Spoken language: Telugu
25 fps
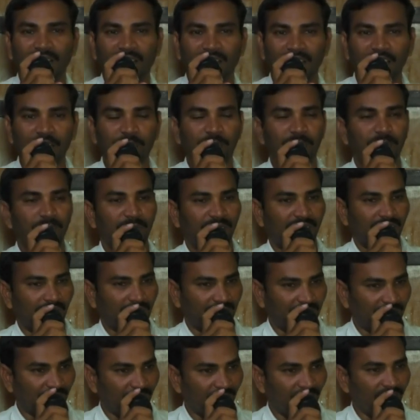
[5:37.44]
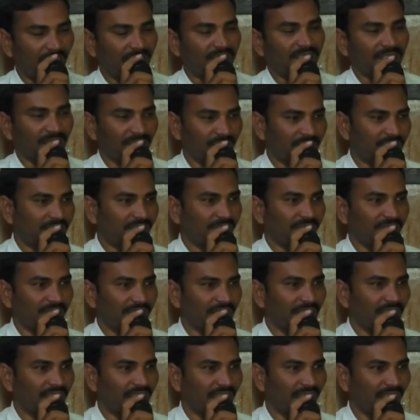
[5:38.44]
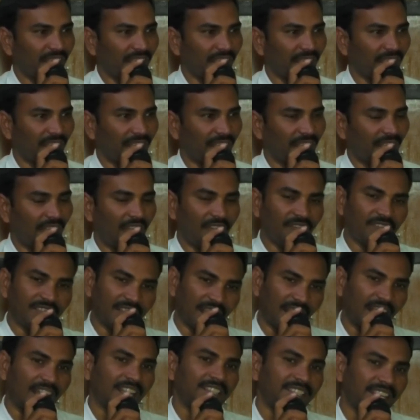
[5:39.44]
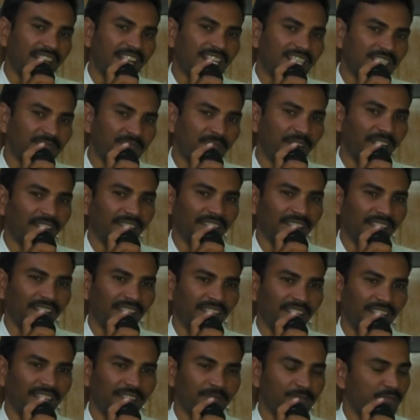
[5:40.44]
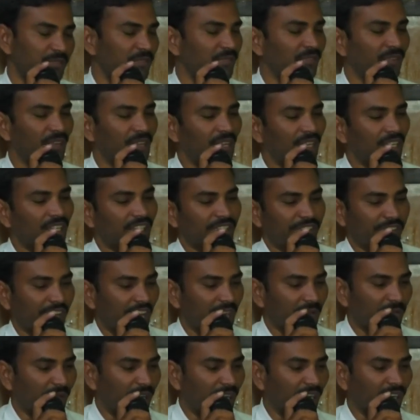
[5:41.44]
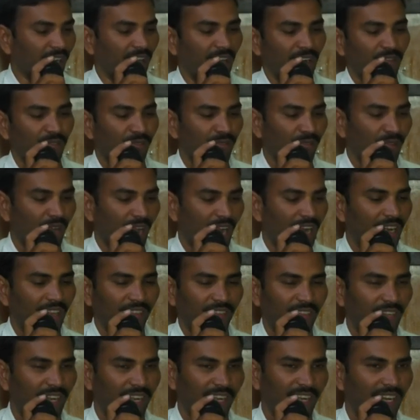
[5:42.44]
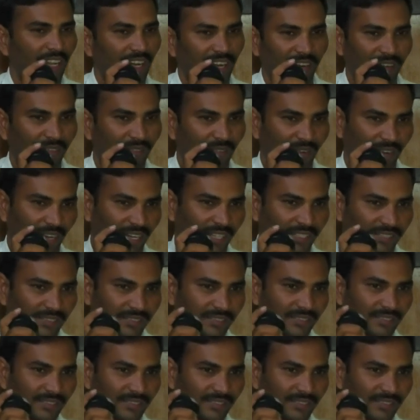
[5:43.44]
అంటే ఇప్పుడు మీకు అర్థం అవ్వాల్సిన విషయం ఏంటంటే ఆమె ఎలా చేర్చబడింది ఇప్పుడు షల్మాన్ గారు ఇంకో ఆయన ఇద్దరు వెళ్ళారనుకోండి